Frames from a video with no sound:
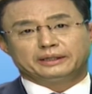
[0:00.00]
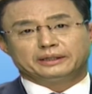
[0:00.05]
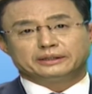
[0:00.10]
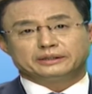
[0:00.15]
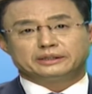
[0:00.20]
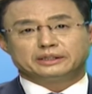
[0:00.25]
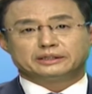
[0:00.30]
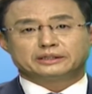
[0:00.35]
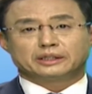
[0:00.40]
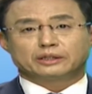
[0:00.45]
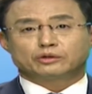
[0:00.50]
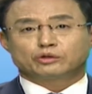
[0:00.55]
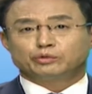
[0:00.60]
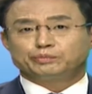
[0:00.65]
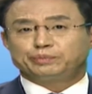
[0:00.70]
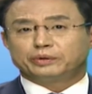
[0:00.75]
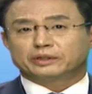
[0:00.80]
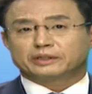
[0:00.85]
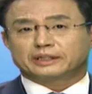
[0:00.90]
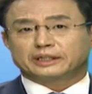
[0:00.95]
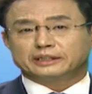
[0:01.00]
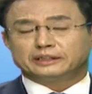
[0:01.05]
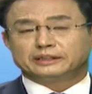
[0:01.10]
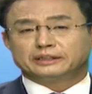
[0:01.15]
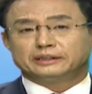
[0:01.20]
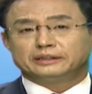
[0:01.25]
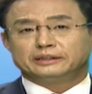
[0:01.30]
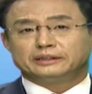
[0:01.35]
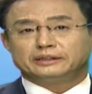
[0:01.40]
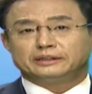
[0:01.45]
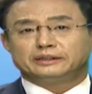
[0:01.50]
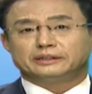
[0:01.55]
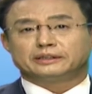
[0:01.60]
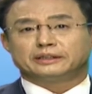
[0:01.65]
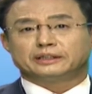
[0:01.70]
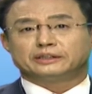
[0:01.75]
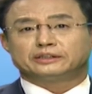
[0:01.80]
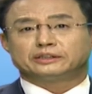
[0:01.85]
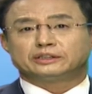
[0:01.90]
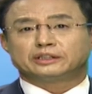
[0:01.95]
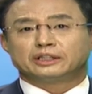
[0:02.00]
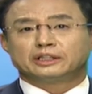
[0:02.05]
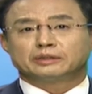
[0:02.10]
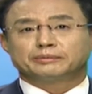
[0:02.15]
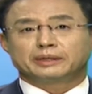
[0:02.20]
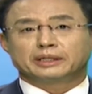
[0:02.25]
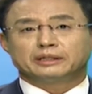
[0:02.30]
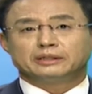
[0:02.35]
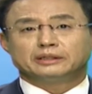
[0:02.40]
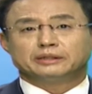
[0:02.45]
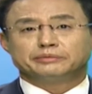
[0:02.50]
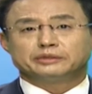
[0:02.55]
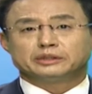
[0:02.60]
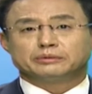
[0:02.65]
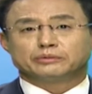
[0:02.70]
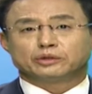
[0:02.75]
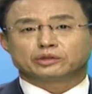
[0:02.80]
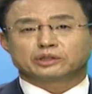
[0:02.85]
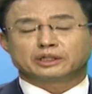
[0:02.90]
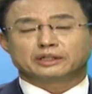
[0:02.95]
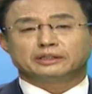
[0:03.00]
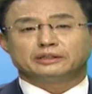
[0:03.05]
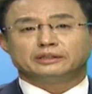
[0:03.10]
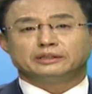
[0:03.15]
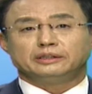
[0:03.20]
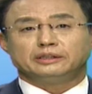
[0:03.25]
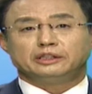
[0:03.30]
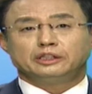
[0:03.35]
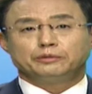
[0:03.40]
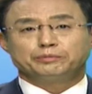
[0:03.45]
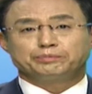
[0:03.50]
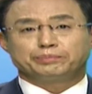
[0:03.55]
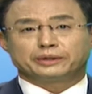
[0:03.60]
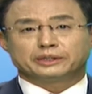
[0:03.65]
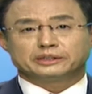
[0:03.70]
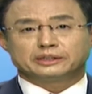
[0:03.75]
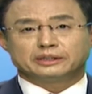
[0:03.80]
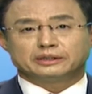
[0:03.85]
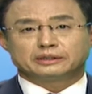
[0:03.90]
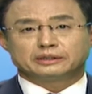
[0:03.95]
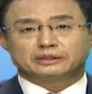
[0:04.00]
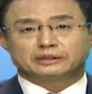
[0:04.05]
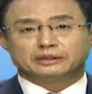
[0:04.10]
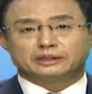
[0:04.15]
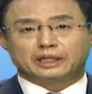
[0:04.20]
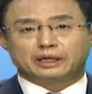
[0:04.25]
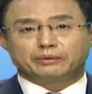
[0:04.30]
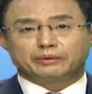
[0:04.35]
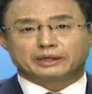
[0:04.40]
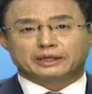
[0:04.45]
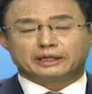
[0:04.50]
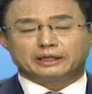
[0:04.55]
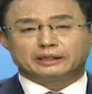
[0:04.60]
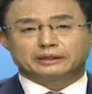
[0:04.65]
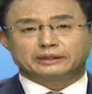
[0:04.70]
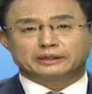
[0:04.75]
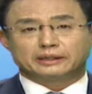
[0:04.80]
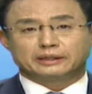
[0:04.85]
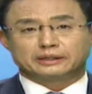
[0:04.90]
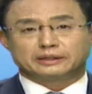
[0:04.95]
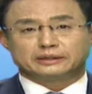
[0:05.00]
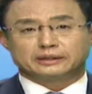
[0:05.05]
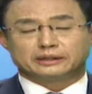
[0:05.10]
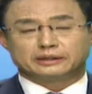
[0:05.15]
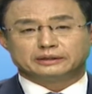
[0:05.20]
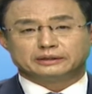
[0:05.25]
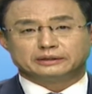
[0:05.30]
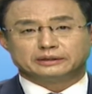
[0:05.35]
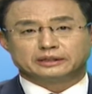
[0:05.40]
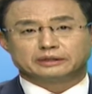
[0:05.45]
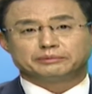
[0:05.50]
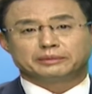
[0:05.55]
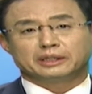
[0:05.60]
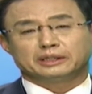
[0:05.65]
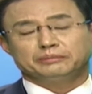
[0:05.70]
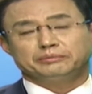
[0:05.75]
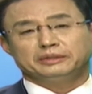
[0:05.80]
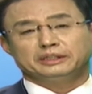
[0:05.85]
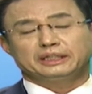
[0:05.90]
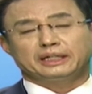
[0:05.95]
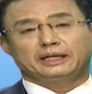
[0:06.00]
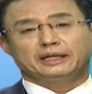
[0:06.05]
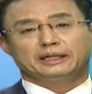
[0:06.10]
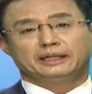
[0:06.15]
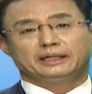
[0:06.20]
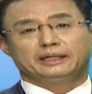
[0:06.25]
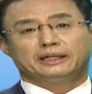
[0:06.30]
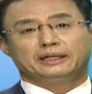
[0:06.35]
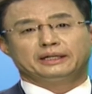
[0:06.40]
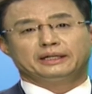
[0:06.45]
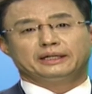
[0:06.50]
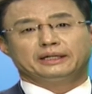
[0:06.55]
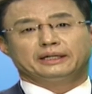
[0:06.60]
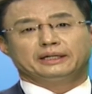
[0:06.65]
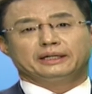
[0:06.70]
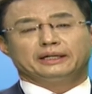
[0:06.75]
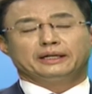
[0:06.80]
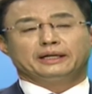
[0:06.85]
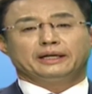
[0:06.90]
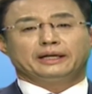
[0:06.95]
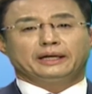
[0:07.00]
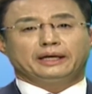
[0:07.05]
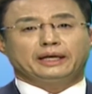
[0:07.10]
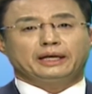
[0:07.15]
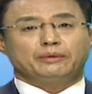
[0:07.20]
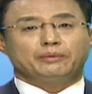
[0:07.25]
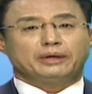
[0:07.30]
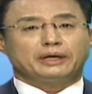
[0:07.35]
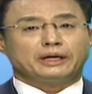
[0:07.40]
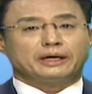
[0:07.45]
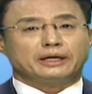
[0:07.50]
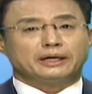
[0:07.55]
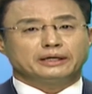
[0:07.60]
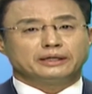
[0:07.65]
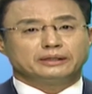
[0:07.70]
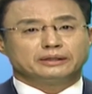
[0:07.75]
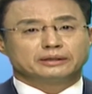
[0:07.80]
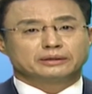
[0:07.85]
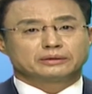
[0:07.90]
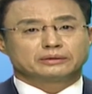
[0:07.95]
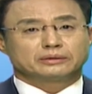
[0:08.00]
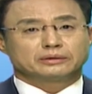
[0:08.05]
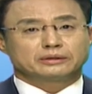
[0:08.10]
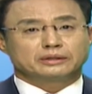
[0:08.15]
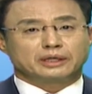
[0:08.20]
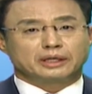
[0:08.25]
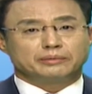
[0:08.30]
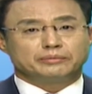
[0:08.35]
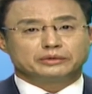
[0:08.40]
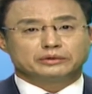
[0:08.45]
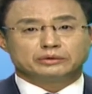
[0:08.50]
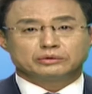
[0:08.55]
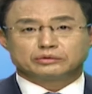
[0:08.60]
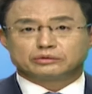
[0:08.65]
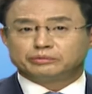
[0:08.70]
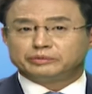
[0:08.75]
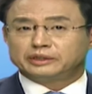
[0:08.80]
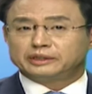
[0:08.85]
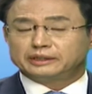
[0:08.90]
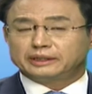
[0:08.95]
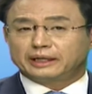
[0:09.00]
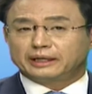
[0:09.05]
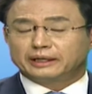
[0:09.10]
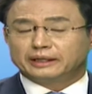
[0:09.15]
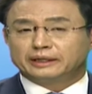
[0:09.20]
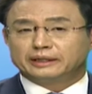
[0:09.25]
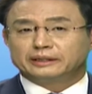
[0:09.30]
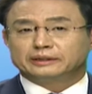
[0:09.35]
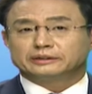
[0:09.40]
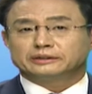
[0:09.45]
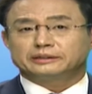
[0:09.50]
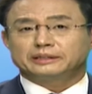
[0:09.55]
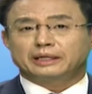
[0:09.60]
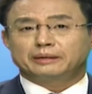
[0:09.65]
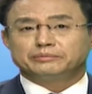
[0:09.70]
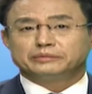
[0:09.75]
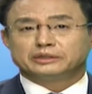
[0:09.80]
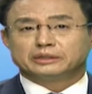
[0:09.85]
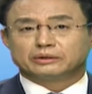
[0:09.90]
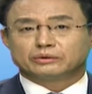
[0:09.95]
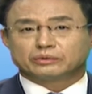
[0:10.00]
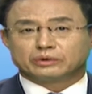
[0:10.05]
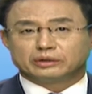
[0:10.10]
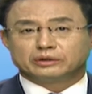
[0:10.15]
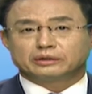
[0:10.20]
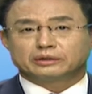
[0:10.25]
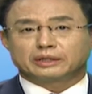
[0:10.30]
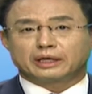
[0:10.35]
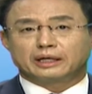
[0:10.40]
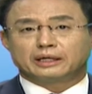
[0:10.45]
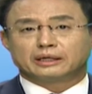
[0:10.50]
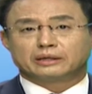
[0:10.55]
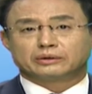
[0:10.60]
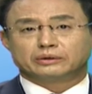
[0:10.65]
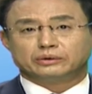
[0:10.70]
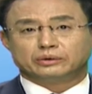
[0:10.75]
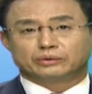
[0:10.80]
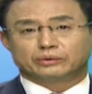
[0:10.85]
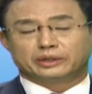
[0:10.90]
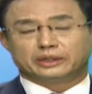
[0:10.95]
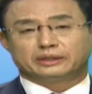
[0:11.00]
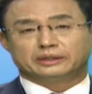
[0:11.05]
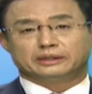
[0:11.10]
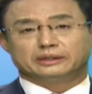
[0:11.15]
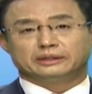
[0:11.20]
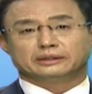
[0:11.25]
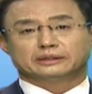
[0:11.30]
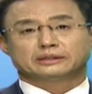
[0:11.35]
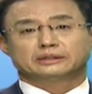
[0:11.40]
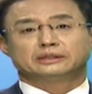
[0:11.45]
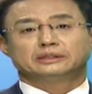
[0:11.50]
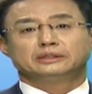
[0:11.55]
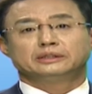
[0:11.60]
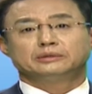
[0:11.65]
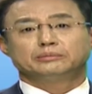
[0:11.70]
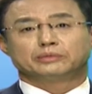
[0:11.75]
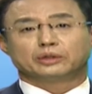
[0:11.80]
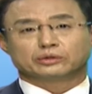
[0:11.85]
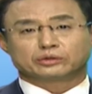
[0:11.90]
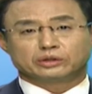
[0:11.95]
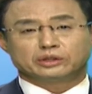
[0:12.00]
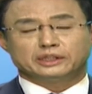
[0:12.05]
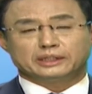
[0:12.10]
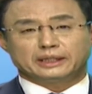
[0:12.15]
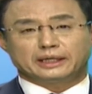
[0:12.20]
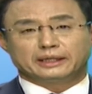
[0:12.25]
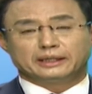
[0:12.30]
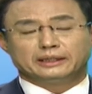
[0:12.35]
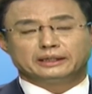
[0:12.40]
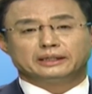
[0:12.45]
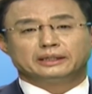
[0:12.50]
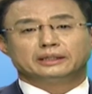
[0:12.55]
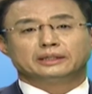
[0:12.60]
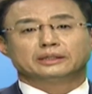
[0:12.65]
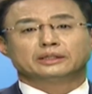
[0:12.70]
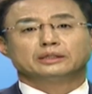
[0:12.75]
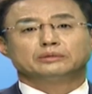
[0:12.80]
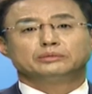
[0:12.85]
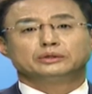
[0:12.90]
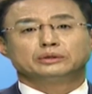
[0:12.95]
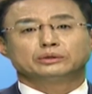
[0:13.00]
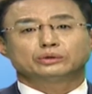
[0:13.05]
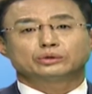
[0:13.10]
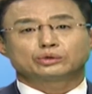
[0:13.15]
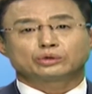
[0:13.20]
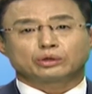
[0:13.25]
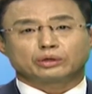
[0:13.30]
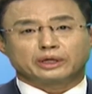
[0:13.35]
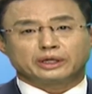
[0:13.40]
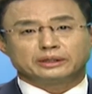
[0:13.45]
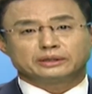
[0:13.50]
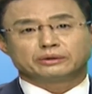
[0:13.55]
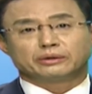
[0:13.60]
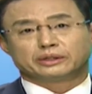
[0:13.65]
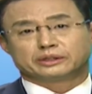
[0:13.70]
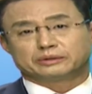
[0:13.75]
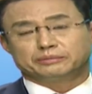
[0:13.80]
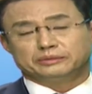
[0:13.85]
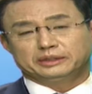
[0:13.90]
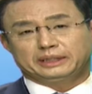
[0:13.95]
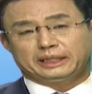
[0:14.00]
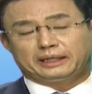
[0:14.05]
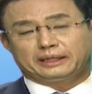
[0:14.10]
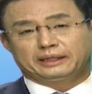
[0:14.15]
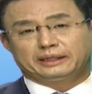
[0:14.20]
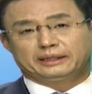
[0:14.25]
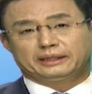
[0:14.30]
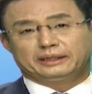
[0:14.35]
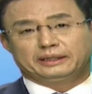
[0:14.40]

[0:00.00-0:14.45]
실제 투표까지는 여기에 절반을 넘지 못하는 2% 내외가 될 것이라는 전망입니다. 해외 한인들도 대한민국 국민이다. 참정권 달라고 요구했던 그 목소리가 너무 초라해지고 있습니다.